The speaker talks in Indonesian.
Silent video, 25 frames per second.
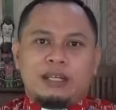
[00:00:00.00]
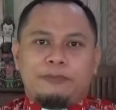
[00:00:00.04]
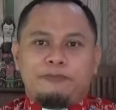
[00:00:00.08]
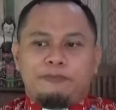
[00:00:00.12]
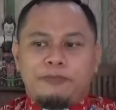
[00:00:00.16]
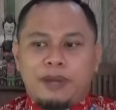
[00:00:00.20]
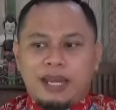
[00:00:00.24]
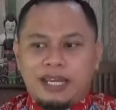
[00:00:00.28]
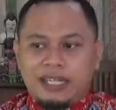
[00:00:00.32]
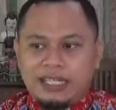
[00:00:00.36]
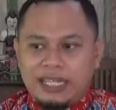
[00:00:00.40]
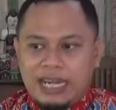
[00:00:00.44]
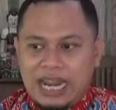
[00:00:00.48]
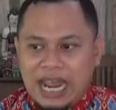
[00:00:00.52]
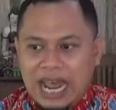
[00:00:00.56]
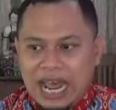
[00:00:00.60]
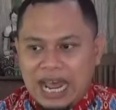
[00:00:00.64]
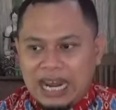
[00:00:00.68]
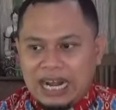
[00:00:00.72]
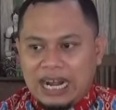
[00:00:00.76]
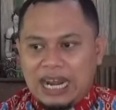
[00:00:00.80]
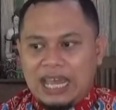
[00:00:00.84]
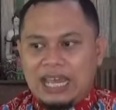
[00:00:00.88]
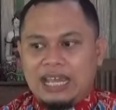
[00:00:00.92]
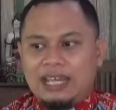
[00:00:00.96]
kepada
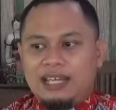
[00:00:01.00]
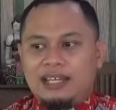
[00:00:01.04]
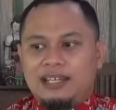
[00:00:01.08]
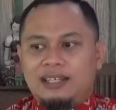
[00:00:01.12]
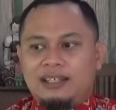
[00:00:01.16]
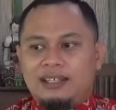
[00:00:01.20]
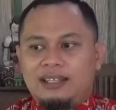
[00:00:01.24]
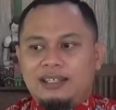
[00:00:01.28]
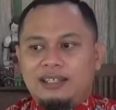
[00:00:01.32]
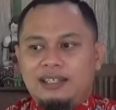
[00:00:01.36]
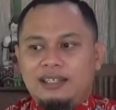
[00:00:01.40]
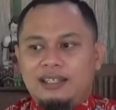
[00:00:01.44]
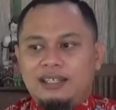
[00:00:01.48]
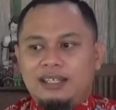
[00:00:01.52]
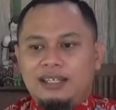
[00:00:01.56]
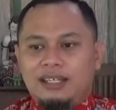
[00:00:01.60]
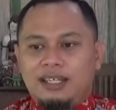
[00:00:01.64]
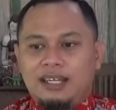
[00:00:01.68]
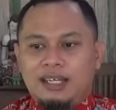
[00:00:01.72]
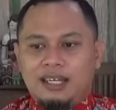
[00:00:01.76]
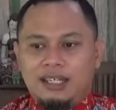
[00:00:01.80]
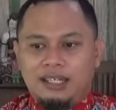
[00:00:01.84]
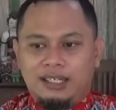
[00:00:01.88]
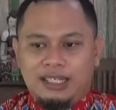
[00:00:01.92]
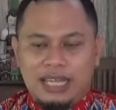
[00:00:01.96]
Allah
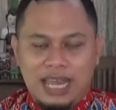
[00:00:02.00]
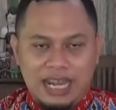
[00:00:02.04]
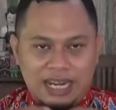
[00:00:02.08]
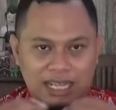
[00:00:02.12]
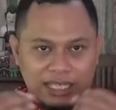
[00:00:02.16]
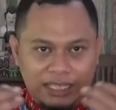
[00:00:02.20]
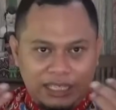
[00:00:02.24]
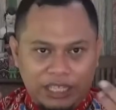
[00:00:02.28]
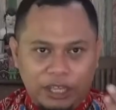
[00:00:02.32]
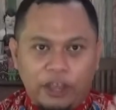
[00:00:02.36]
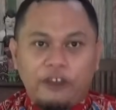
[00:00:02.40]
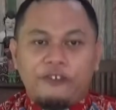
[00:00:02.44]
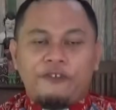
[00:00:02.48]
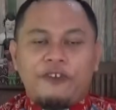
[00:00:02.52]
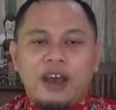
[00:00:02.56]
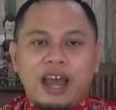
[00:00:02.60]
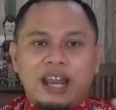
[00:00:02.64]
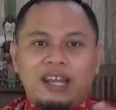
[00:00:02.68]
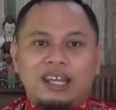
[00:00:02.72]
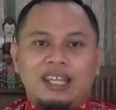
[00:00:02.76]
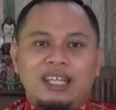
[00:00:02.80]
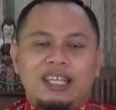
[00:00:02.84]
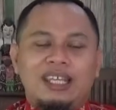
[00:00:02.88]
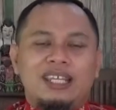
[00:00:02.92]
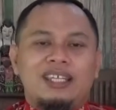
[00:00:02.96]
dari
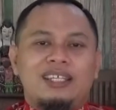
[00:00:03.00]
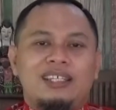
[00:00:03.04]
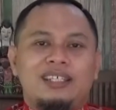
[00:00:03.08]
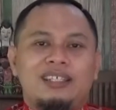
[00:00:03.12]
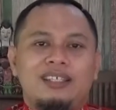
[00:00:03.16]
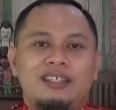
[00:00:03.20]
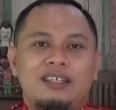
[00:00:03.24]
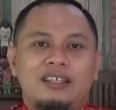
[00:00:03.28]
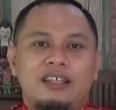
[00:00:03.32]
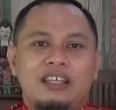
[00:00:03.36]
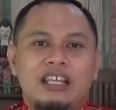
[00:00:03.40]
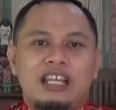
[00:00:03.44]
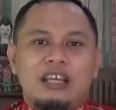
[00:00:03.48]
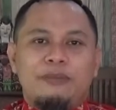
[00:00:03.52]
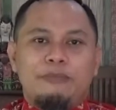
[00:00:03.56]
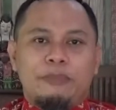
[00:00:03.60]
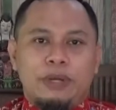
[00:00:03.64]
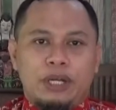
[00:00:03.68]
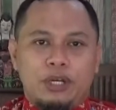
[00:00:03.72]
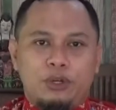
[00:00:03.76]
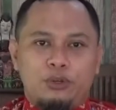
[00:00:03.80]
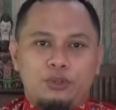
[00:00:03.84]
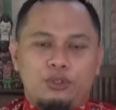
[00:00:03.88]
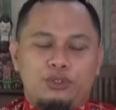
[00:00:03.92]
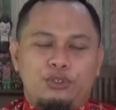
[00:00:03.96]
teofani
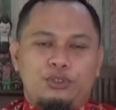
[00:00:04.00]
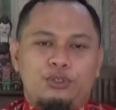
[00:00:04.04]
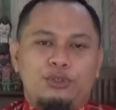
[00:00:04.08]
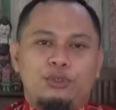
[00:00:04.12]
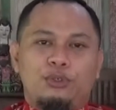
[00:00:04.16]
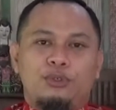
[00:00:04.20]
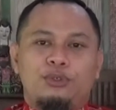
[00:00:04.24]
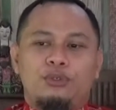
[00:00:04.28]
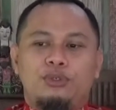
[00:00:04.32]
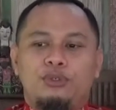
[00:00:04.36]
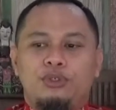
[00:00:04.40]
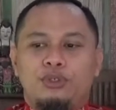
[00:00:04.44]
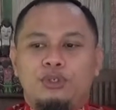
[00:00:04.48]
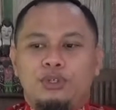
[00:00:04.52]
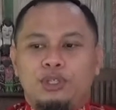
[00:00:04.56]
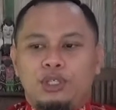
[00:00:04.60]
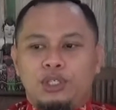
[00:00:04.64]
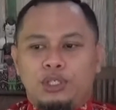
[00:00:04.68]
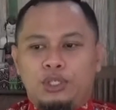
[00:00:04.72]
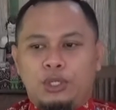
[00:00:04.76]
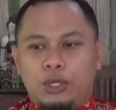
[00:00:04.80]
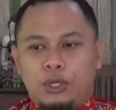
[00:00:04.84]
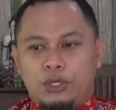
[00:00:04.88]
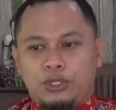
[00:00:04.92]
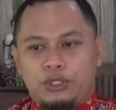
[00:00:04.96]
menuju
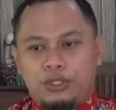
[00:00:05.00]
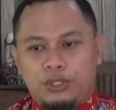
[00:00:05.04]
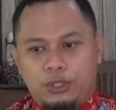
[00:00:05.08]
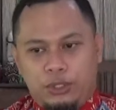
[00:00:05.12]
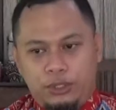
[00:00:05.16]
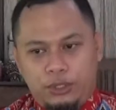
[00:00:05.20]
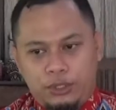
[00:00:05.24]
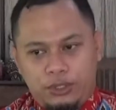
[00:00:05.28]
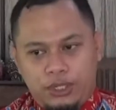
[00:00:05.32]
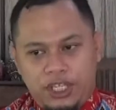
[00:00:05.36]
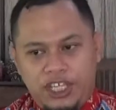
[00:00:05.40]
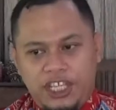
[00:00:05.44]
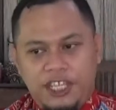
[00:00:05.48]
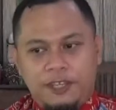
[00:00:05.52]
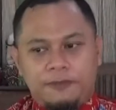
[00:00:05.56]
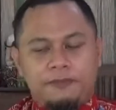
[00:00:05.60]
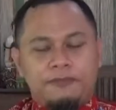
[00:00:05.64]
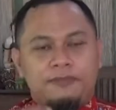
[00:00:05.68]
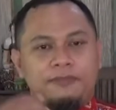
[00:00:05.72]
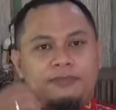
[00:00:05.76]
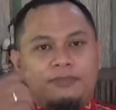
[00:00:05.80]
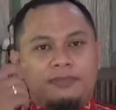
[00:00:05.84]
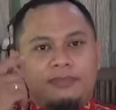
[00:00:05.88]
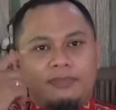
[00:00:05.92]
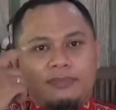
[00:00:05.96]
doksologi.
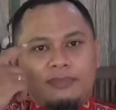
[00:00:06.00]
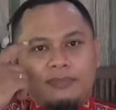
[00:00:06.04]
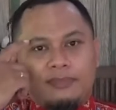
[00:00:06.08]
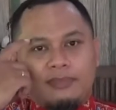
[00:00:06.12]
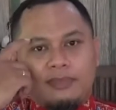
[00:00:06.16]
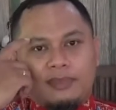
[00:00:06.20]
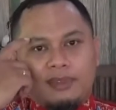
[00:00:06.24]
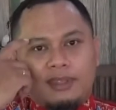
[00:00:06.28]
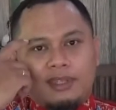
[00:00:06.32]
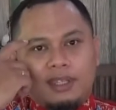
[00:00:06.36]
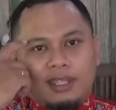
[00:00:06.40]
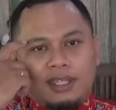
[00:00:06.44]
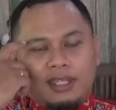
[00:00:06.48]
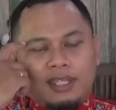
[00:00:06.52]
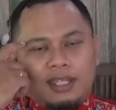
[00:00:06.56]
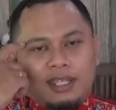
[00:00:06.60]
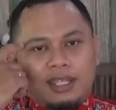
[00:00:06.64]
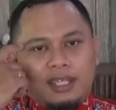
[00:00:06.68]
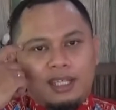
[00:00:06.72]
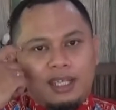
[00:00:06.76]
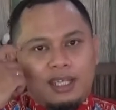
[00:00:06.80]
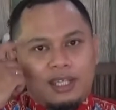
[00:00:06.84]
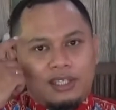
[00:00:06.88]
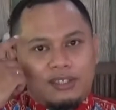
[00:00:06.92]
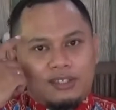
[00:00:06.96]

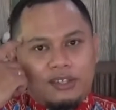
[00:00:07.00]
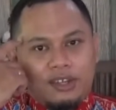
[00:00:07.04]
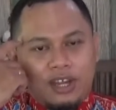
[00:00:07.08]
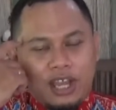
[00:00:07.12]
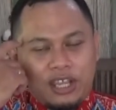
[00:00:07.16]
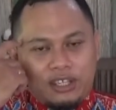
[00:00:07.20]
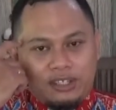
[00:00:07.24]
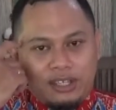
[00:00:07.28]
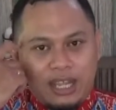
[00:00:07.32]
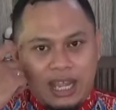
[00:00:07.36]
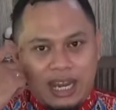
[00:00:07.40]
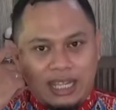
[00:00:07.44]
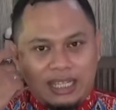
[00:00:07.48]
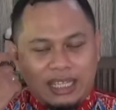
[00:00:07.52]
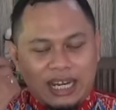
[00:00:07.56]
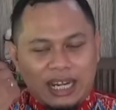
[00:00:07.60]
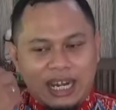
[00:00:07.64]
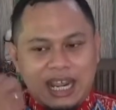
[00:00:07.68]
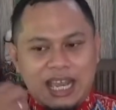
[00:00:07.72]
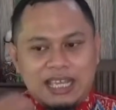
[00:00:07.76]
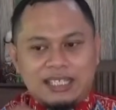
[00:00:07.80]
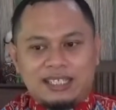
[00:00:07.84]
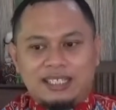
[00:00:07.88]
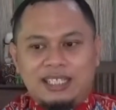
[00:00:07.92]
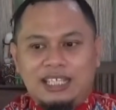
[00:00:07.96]
Saudara-saudara yang
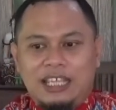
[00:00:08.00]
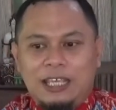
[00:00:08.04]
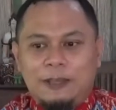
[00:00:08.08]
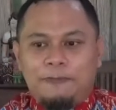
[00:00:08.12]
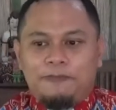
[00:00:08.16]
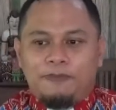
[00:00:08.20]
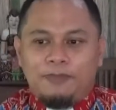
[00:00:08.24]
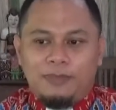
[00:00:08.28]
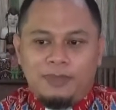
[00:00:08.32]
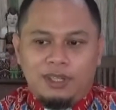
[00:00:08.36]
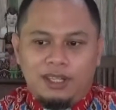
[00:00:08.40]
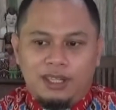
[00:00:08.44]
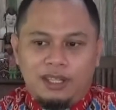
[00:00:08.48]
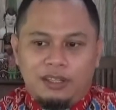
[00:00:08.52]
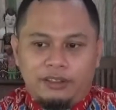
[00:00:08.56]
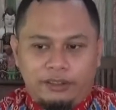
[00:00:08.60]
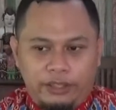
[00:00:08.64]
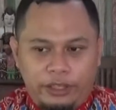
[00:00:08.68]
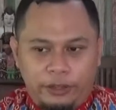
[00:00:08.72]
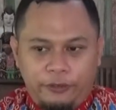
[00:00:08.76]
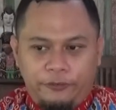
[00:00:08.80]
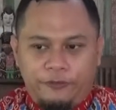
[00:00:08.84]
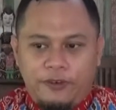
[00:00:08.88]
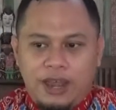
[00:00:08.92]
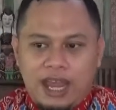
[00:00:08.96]
terkasih,
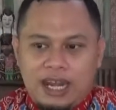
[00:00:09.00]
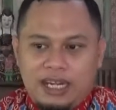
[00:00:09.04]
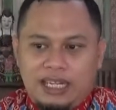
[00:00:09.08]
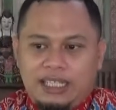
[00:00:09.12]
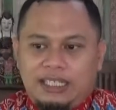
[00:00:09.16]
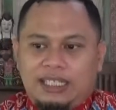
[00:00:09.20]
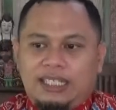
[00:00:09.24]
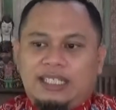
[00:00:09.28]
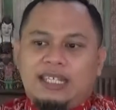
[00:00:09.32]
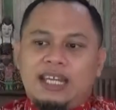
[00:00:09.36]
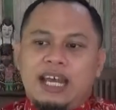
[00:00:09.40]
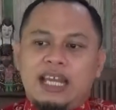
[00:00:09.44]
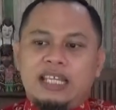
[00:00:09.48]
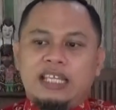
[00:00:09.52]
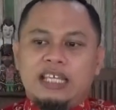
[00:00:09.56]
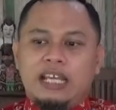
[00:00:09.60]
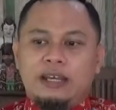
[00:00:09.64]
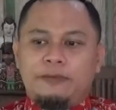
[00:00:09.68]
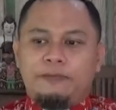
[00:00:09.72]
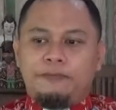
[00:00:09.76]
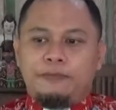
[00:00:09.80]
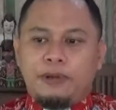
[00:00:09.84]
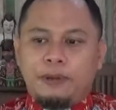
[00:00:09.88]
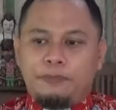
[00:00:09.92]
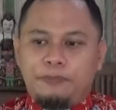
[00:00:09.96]
teofani tidak
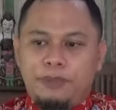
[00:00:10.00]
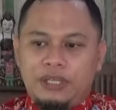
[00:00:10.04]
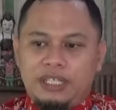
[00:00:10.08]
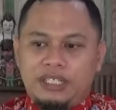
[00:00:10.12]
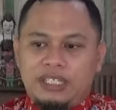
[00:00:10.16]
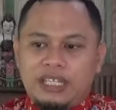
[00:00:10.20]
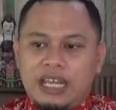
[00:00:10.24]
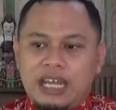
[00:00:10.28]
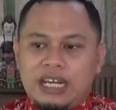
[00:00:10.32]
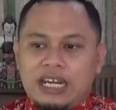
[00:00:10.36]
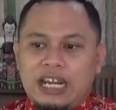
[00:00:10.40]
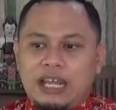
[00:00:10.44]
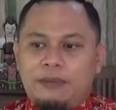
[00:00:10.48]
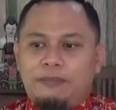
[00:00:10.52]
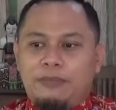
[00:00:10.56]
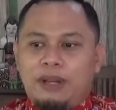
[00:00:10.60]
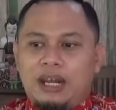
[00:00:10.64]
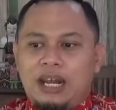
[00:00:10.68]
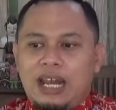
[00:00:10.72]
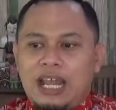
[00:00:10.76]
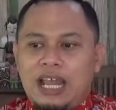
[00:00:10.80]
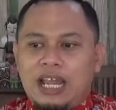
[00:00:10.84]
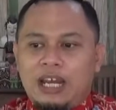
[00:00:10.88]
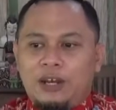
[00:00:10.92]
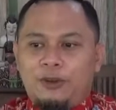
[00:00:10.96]
hanya berbicara
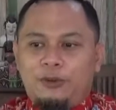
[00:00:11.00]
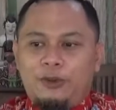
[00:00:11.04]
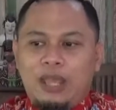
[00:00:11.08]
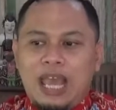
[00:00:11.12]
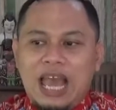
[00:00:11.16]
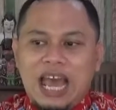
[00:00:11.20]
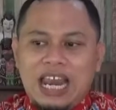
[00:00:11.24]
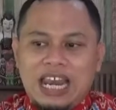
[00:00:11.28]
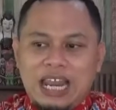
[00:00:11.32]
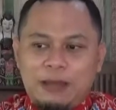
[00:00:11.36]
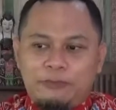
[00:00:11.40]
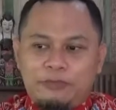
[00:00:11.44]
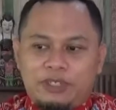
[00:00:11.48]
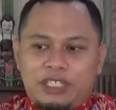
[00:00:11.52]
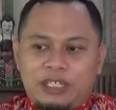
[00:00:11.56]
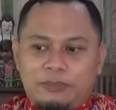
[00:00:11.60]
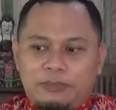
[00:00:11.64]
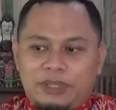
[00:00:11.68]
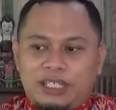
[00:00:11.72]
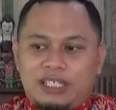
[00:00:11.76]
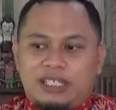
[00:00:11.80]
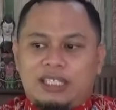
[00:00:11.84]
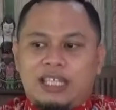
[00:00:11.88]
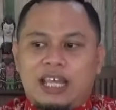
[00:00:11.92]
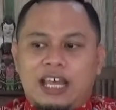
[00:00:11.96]
melalui alam
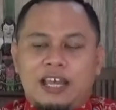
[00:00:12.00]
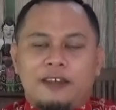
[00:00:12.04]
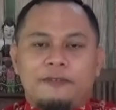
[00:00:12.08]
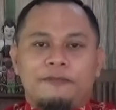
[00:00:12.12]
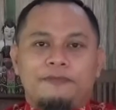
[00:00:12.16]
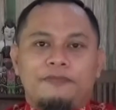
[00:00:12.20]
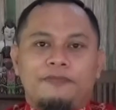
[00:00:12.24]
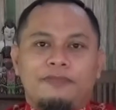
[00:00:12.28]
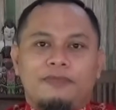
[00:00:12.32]
semesta.